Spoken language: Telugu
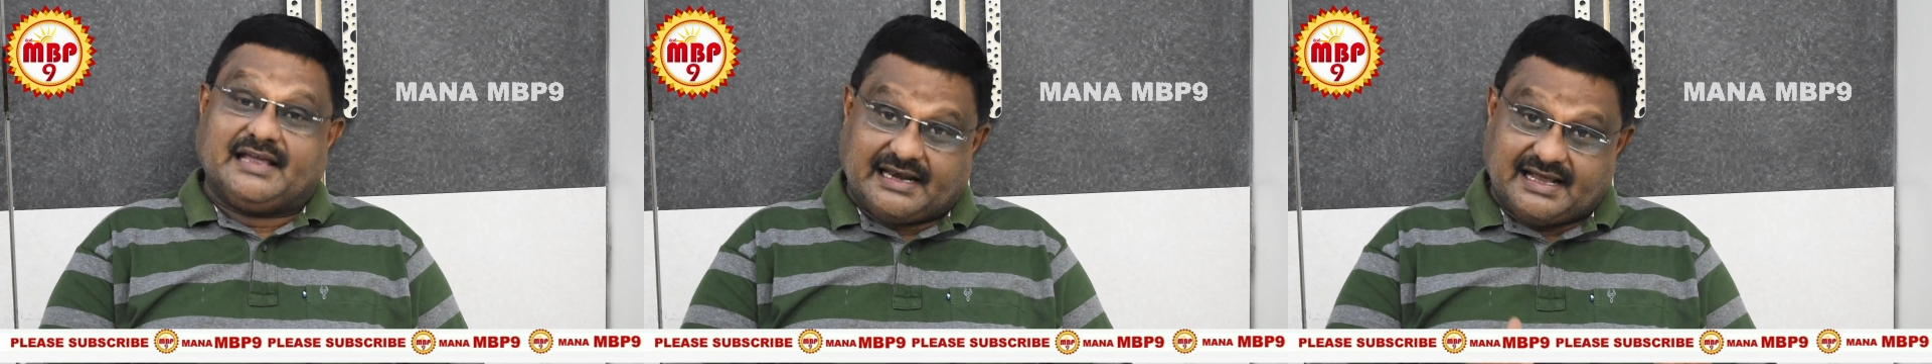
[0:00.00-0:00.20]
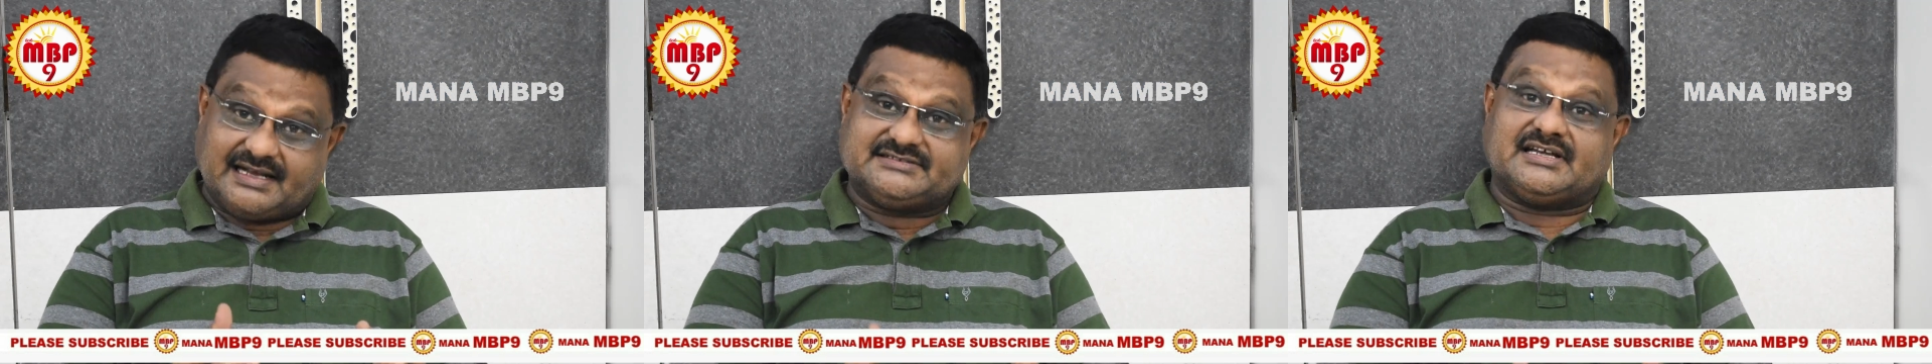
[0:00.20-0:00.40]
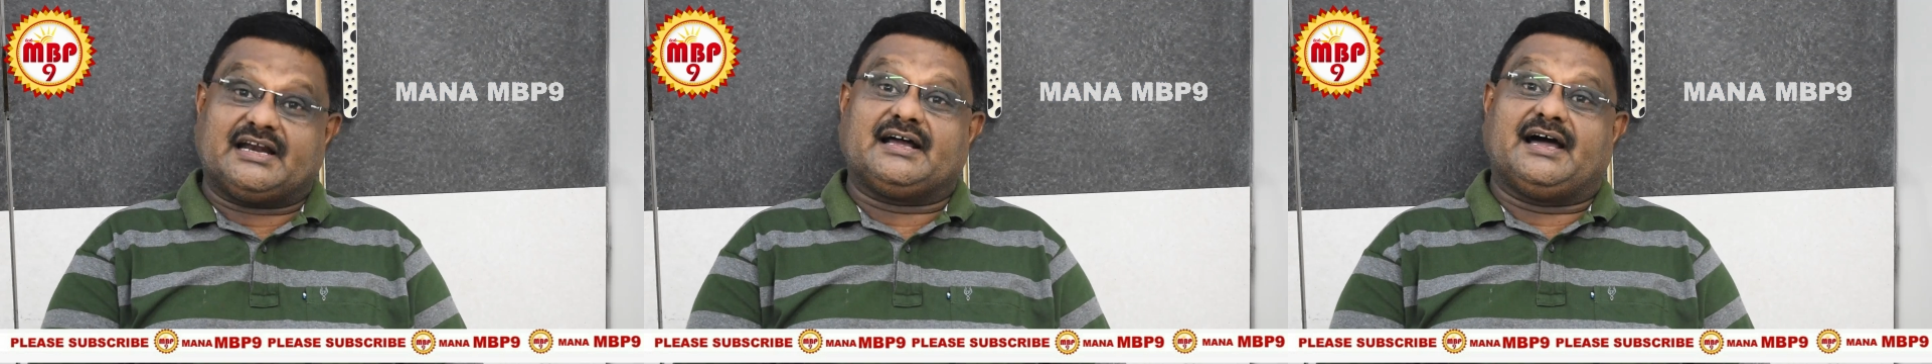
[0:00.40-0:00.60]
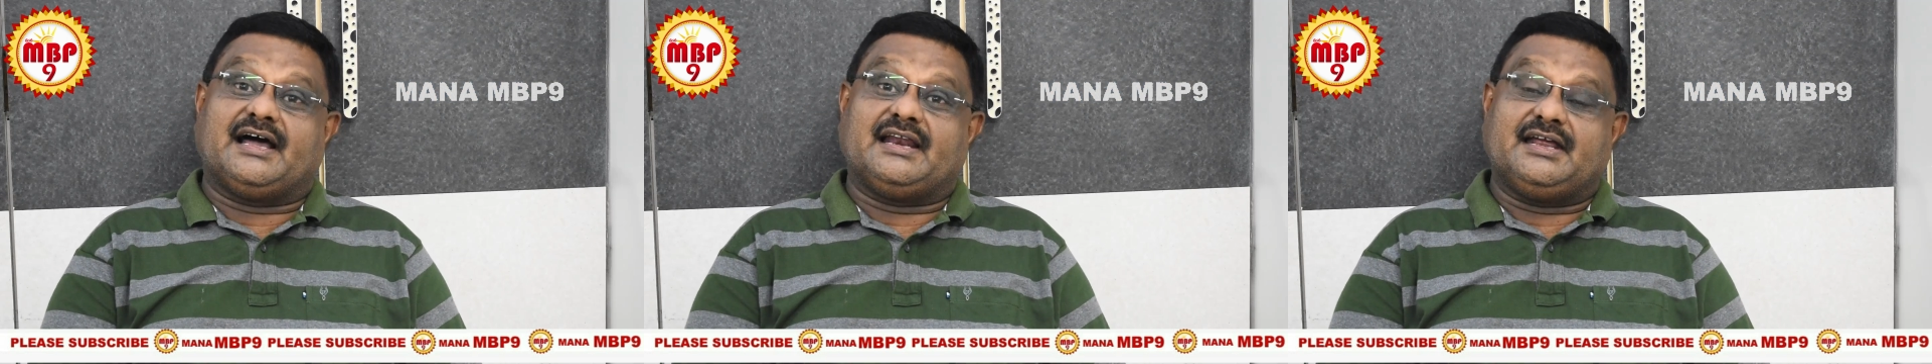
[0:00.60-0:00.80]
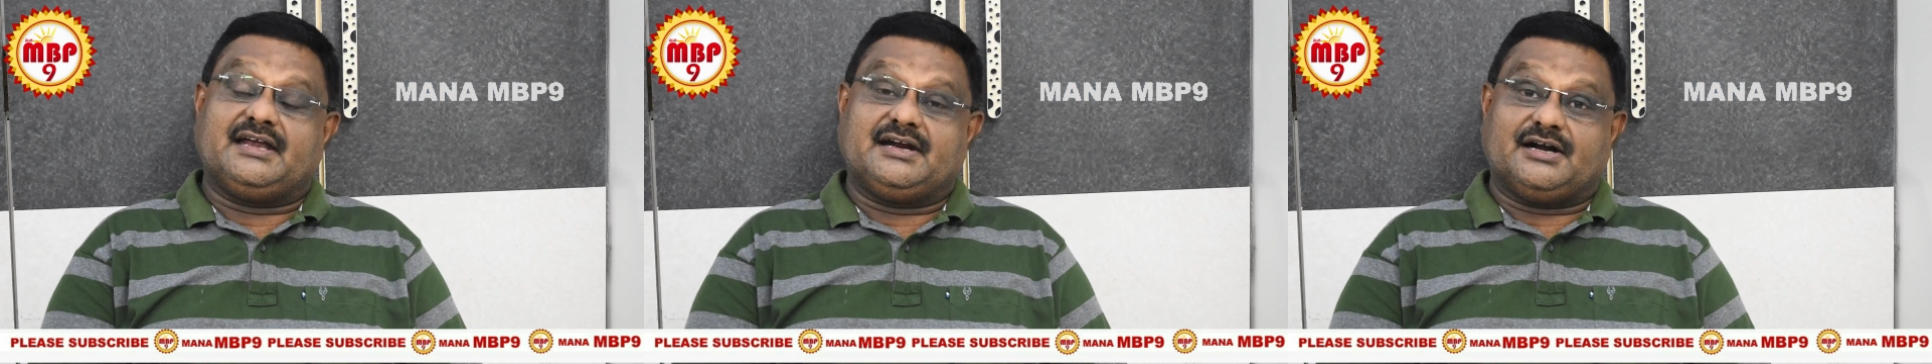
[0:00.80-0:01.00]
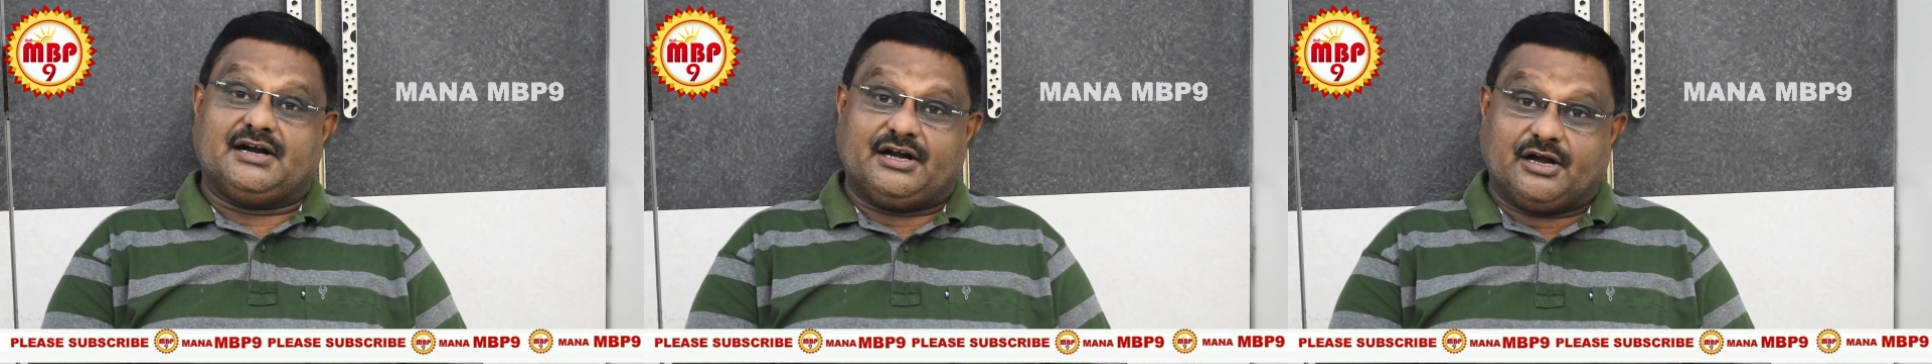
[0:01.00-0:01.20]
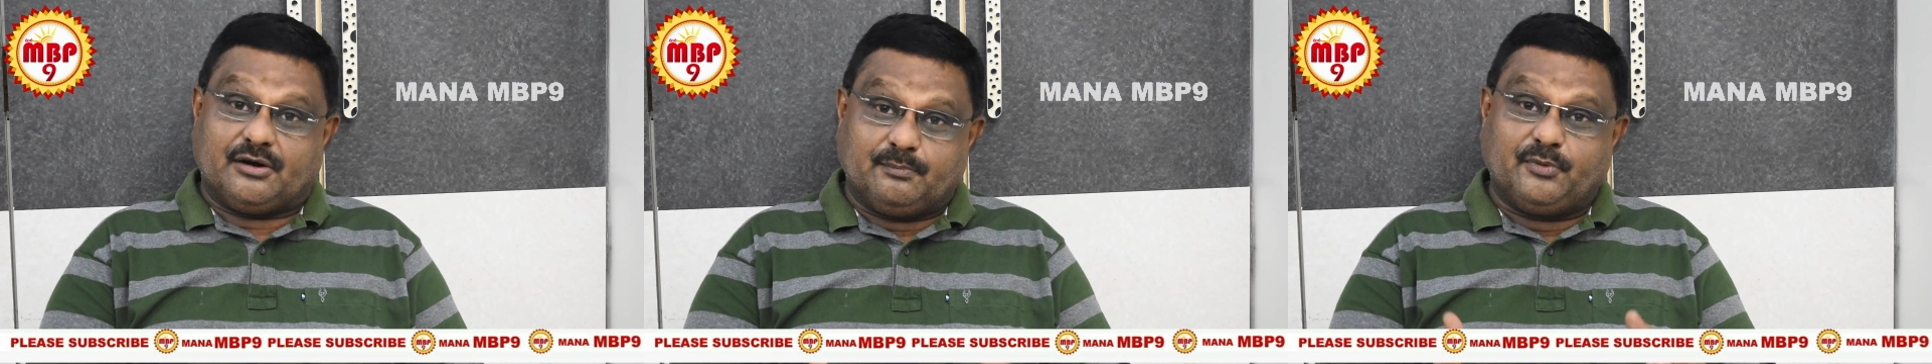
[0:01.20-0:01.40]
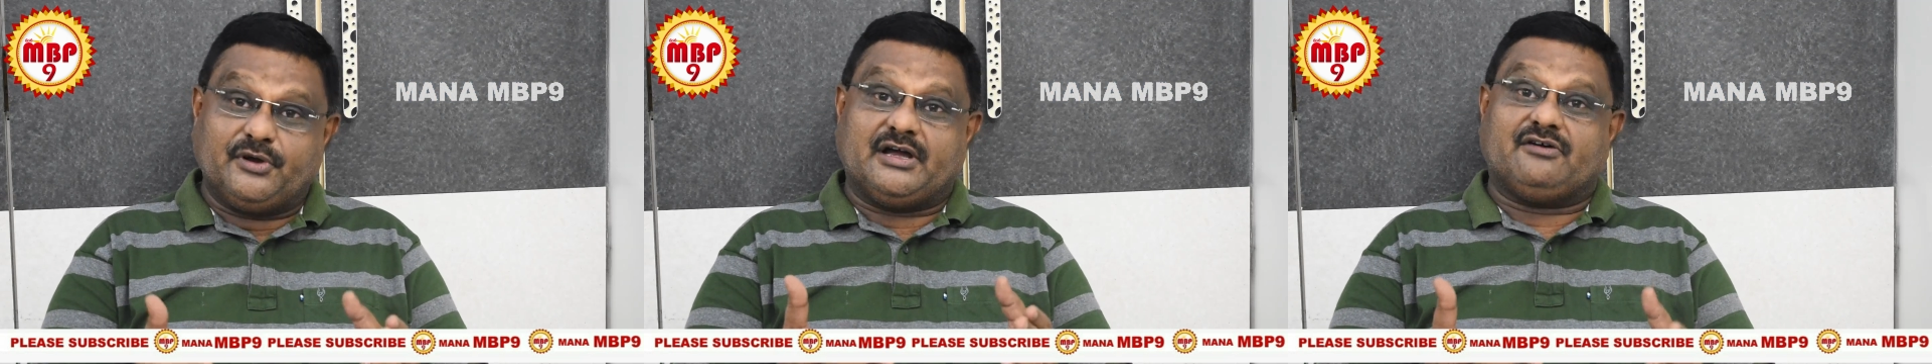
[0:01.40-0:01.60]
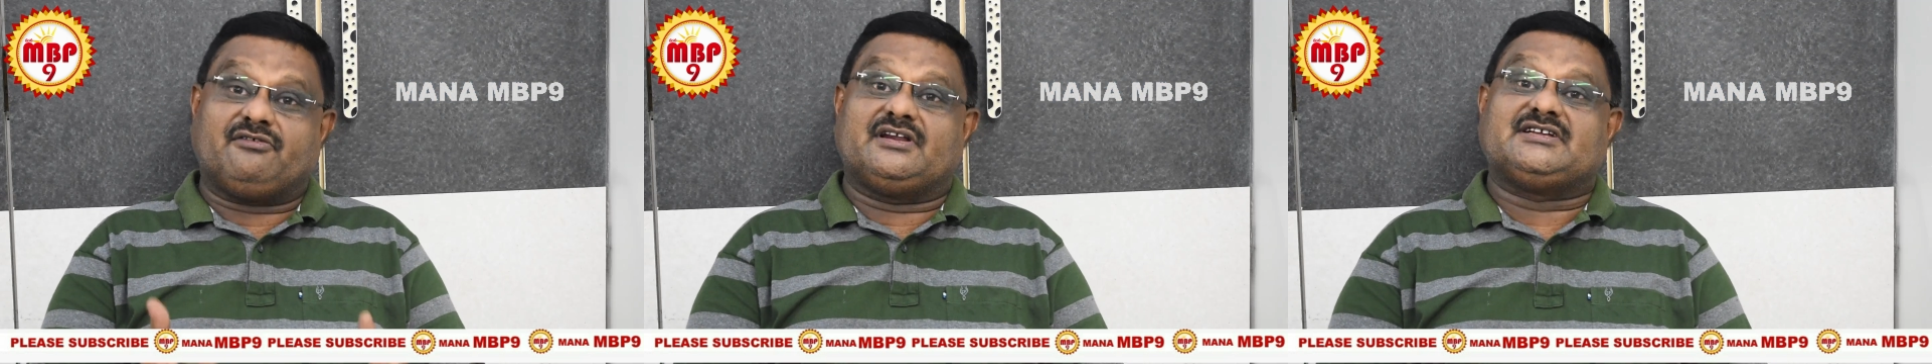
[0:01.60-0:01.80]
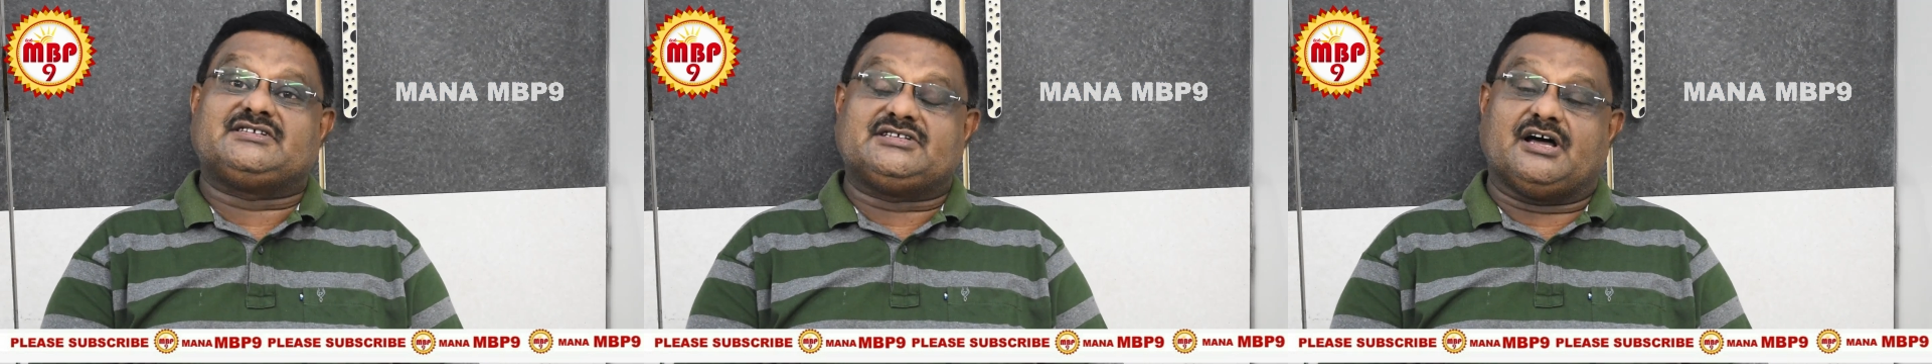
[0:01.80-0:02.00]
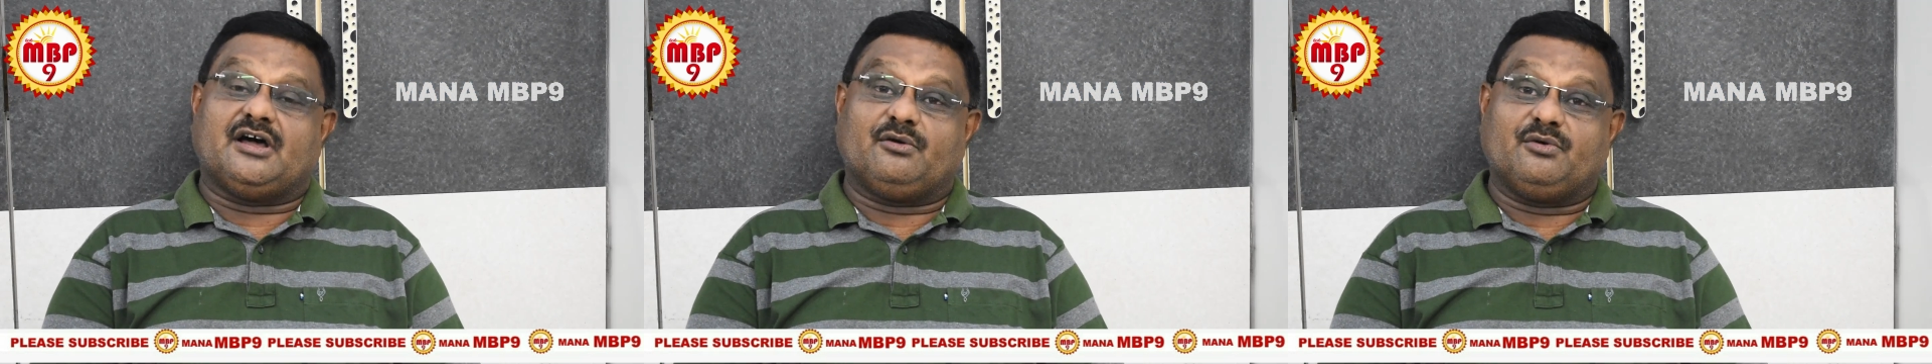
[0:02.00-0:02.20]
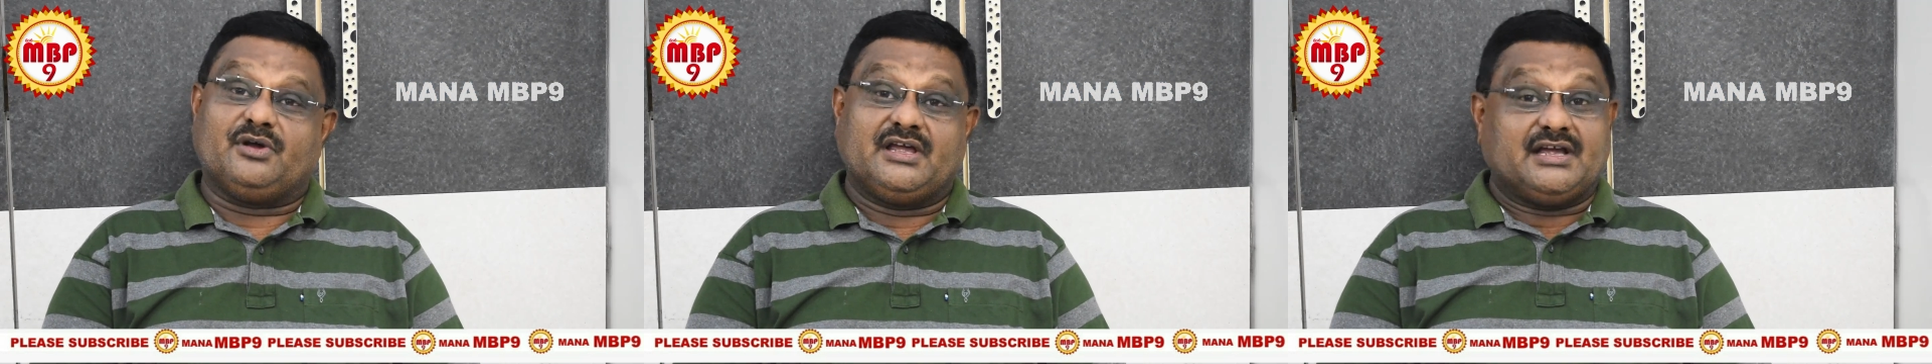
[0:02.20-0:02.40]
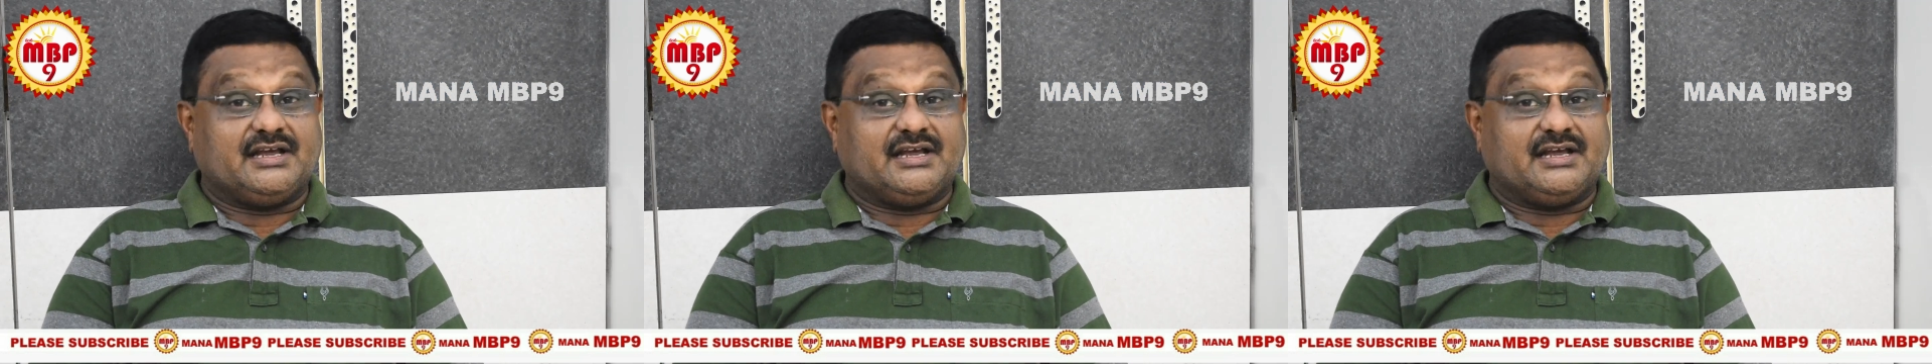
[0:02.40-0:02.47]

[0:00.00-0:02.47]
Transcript: ఎలా జరగాలి డబ్బు ఎవరిస్తారు